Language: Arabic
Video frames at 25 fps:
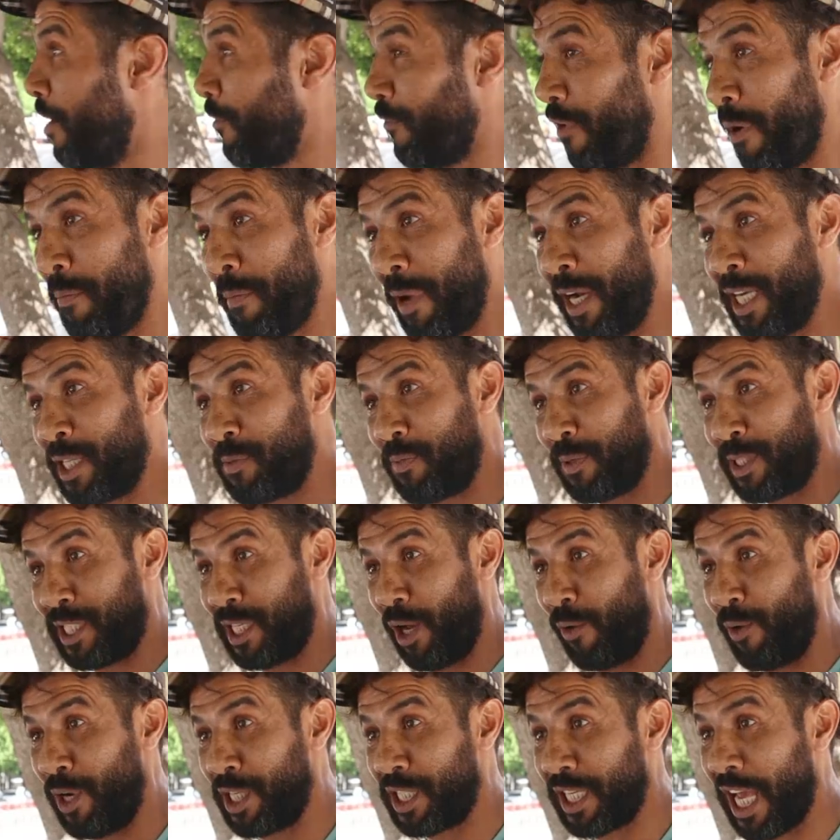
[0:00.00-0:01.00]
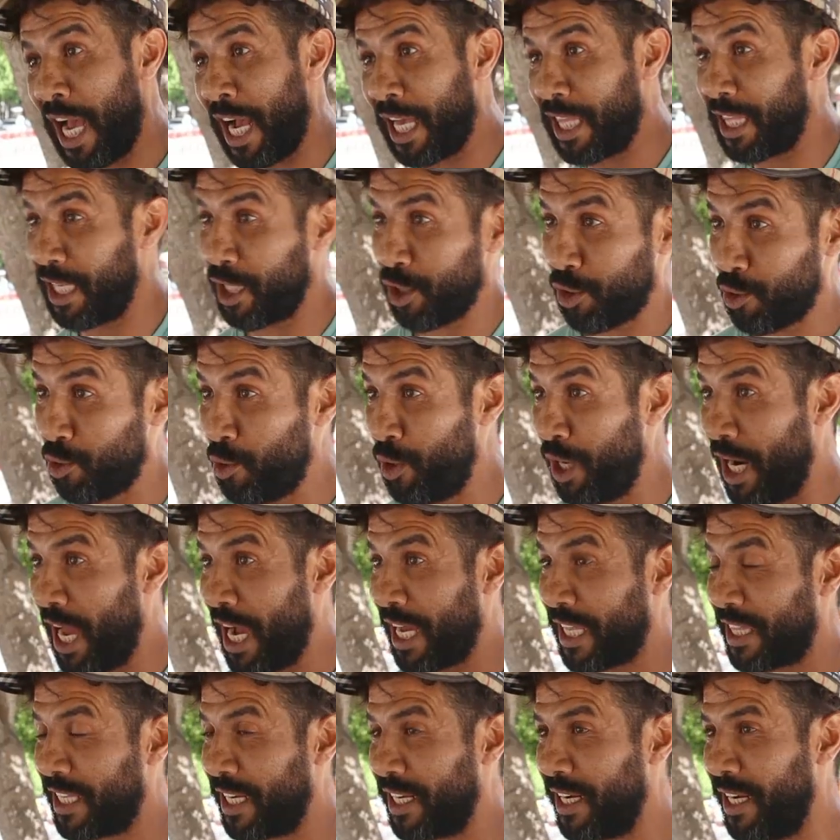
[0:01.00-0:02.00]
فما نسبه زواج اكثر شكون
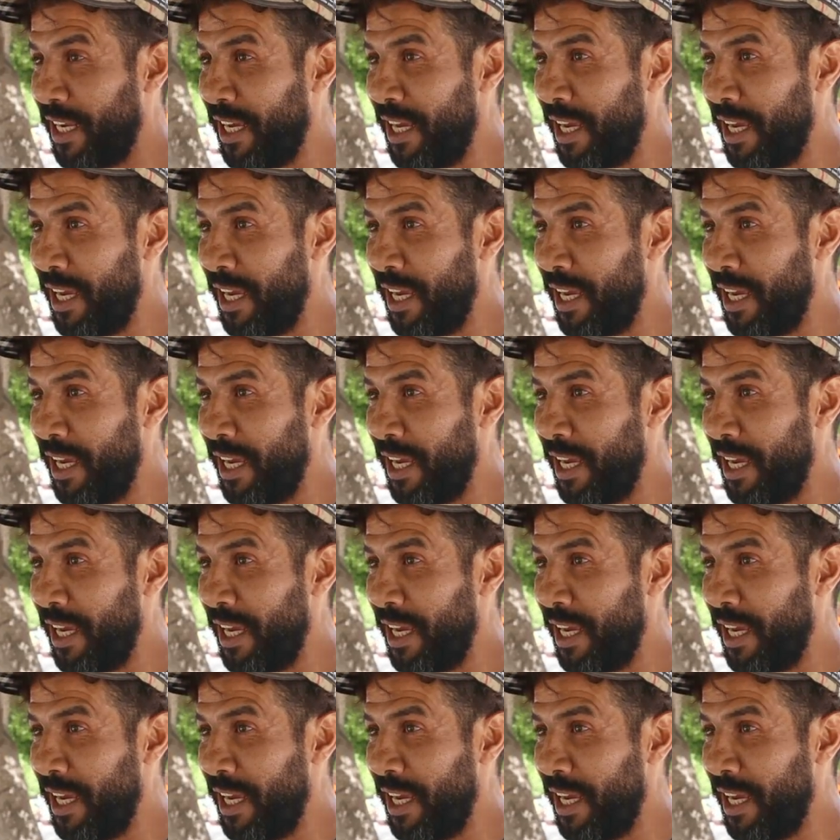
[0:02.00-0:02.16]
اكثر